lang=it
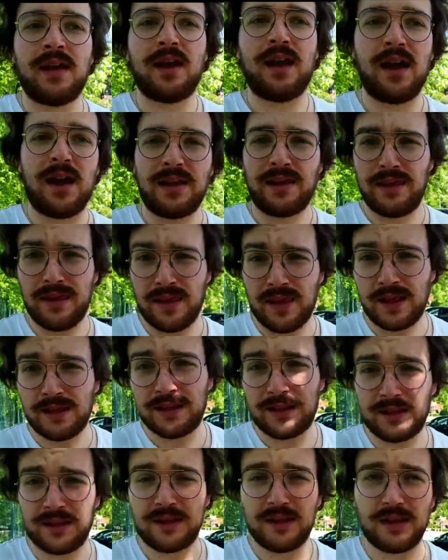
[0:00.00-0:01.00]
è
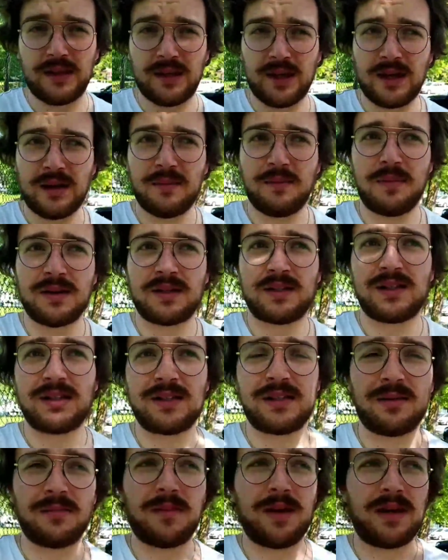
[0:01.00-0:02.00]
andata
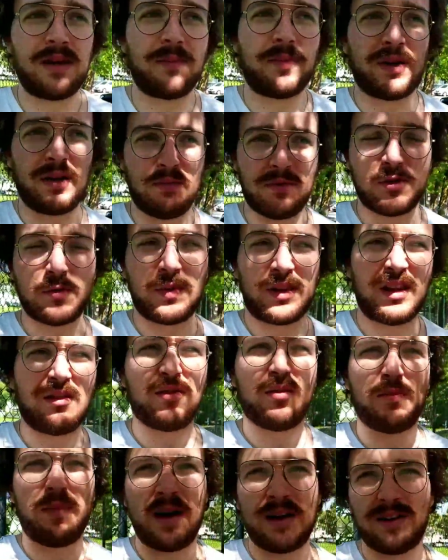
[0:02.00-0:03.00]
abbastanza bene perché mi
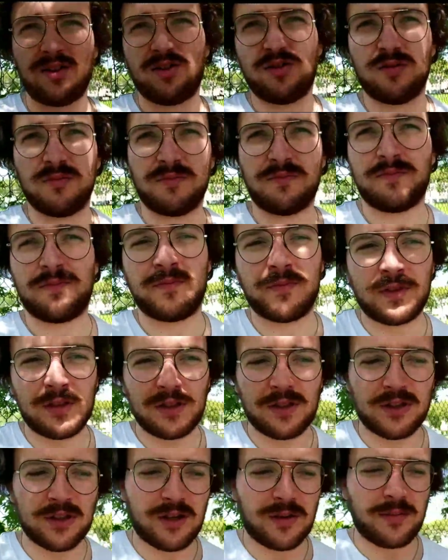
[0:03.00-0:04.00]
aspettavo peggio
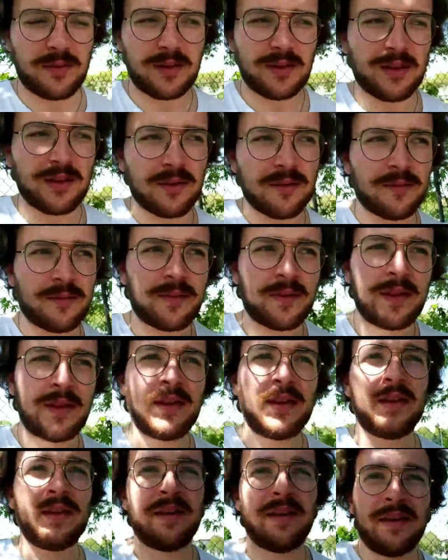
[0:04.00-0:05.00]
sinceramente
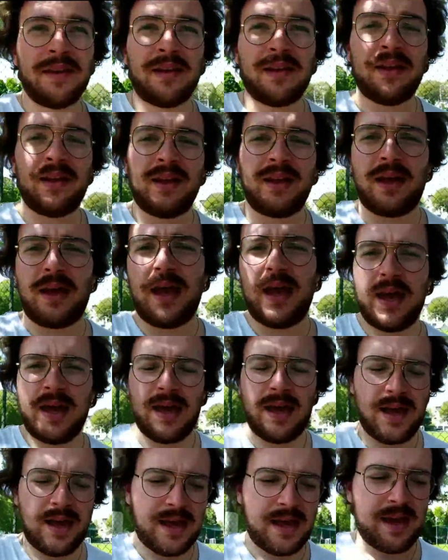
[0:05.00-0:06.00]

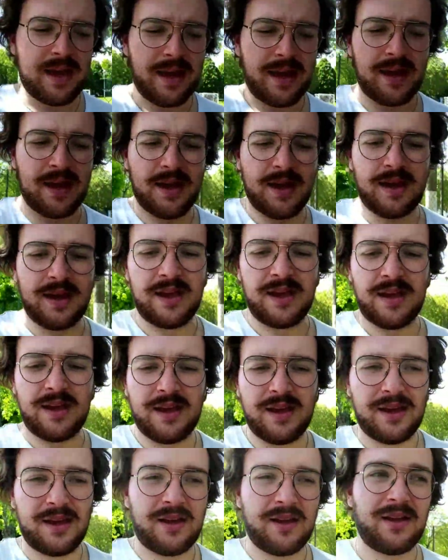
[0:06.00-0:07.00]

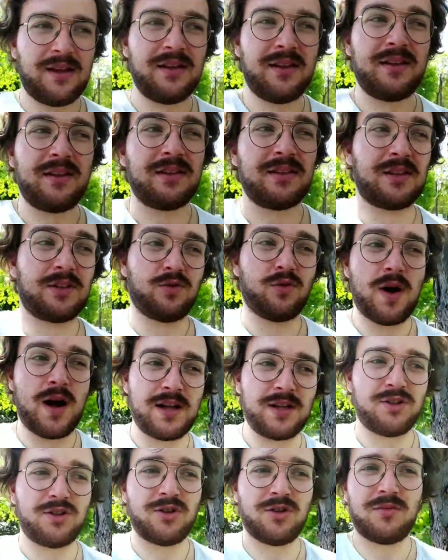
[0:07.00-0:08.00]
e...
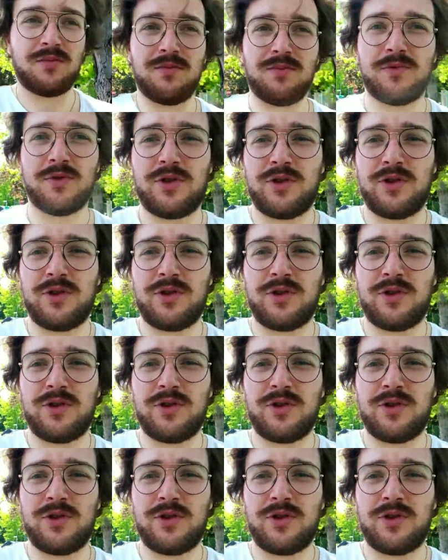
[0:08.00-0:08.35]
tuaggio